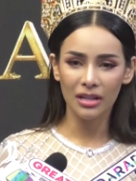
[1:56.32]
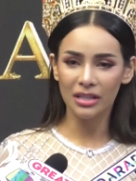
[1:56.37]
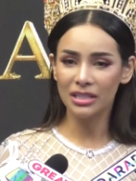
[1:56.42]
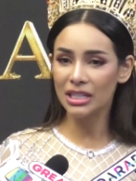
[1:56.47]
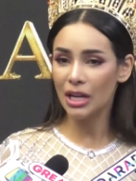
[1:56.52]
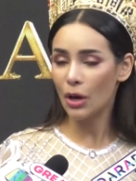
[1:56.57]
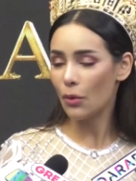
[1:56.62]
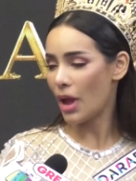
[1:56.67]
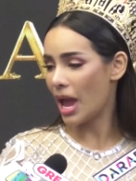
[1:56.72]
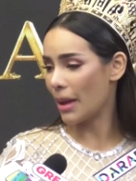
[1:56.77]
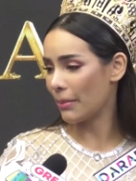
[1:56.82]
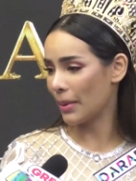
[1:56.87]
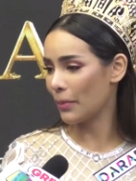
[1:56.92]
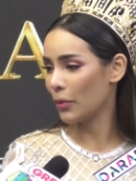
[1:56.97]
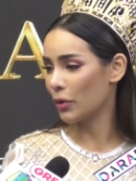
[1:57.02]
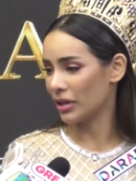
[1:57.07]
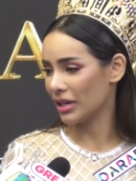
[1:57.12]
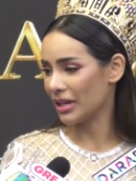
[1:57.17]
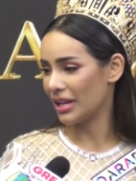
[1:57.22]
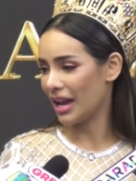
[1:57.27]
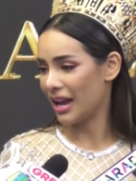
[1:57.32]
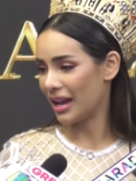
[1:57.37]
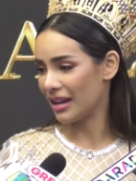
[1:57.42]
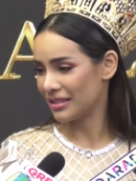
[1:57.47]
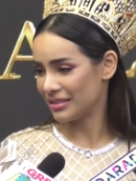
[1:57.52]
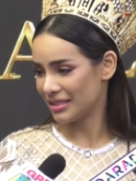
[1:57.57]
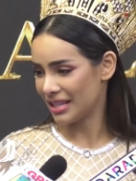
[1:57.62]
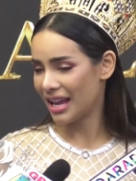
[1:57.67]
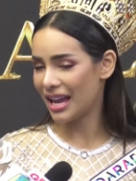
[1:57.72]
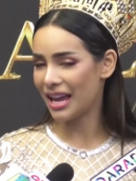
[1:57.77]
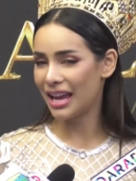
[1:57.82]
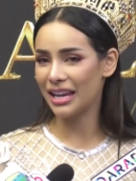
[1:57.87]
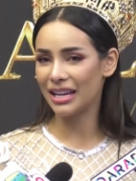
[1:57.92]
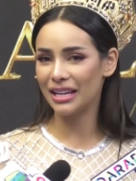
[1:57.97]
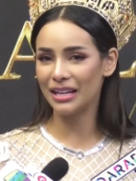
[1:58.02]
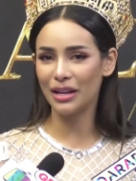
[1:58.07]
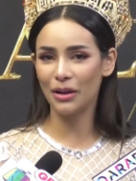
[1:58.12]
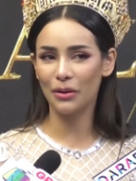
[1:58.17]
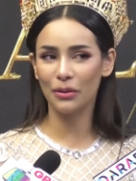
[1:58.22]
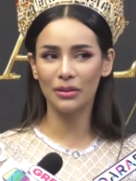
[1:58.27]
คือระแวงไปหมดเลยอ่ะใช่
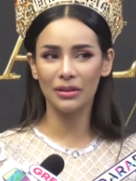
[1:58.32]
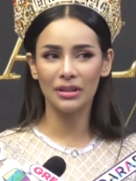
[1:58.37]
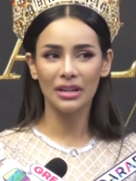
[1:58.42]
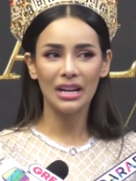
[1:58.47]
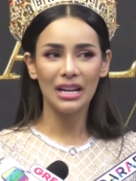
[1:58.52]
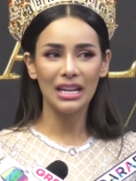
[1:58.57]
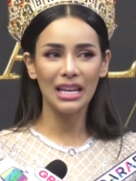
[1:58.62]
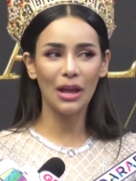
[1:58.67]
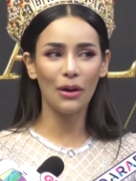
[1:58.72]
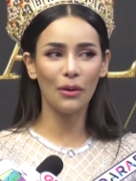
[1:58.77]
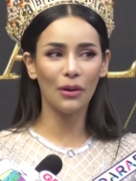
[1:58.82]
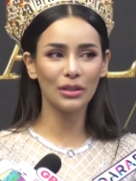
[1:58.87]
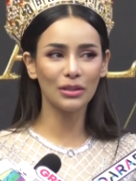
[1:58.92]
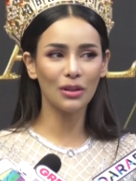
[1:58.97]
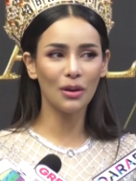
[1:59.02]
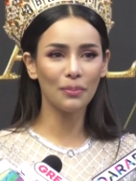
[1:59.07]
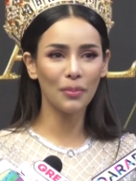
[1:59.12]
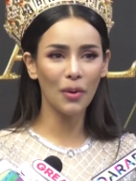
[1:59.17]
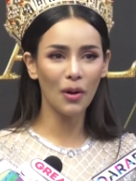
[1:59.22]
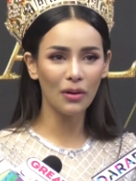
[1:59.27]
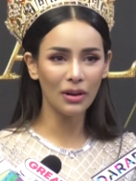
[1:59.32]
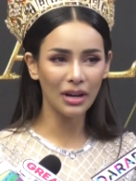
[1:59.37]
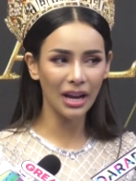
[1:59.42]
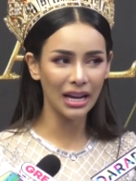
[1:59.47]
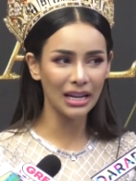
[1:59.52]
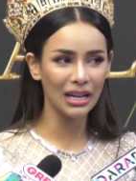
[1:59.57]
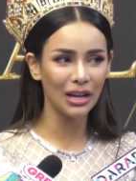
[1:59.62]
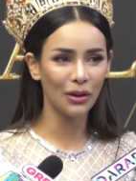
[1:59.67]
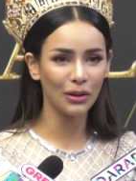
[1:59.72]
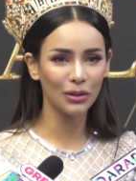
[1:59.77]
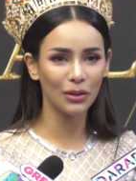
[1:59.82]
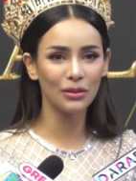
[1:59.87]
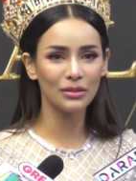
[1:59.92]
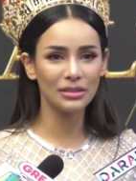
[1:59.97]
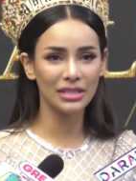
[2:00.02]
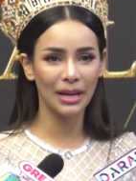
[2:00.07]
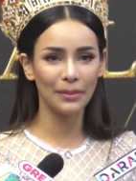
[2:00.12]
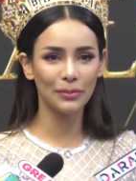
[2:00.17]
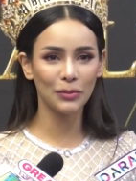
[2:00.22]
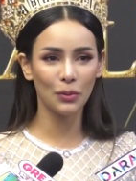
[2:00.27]
เราเราก็ต้องป้องกันเราก็ต้อง
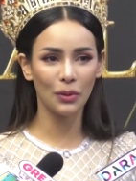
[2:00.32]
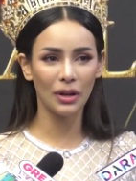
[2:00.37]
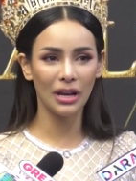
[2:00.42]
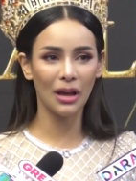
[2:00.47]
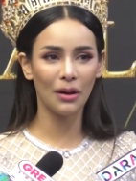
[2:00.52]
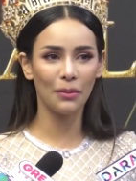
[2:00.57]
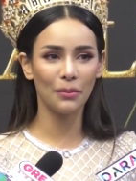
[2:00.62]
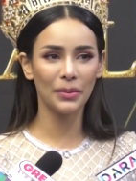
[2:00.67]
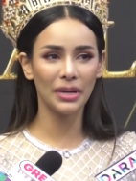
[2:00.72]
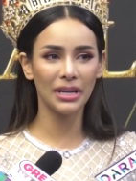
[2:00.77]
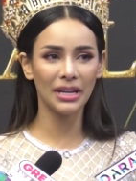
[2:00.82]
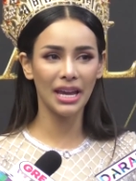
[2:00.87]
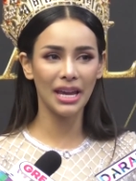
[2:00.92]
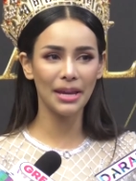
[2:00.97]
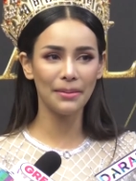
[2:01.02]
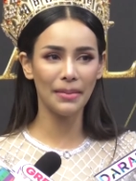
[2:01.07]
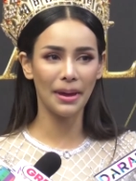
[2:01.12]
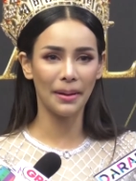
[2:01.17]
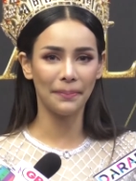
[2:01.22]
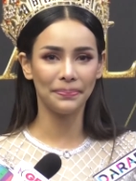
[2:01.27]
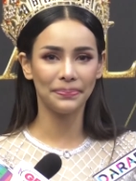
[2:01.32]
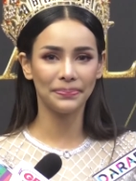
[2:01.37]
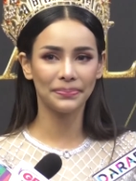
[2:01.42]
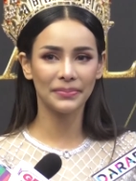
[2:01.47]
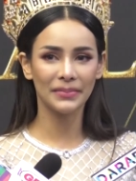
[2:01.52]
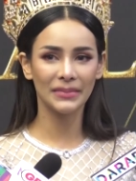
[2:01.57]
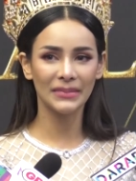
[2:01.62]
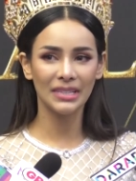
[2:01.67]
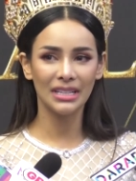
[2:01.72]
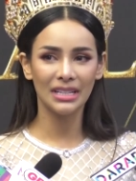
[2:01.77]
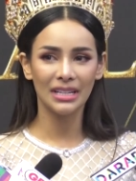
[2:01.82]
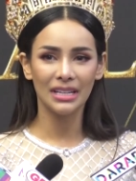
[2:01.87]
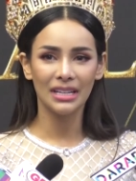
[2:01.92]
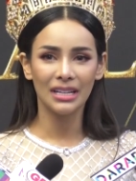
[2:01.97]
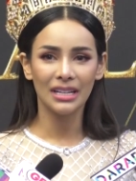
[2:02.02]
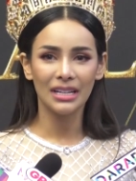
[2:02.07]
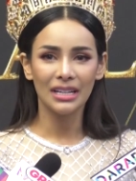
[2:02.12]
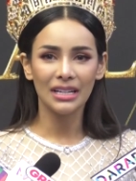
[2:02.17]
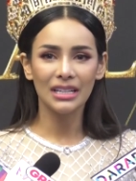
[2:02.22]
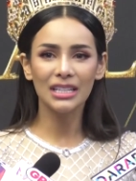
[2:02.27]
เซฟตัวเราไม่ให้แบบ
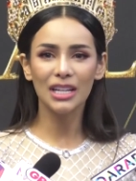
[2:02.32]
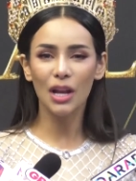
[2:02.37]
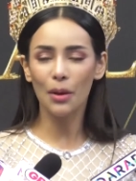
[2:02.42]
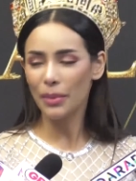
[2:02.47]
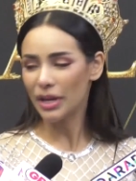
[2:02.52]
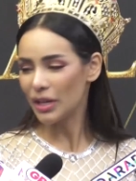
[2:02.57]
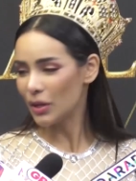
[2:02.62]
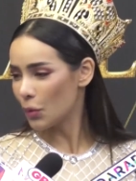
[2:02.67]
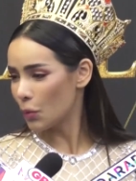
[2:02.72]
คือเราไม่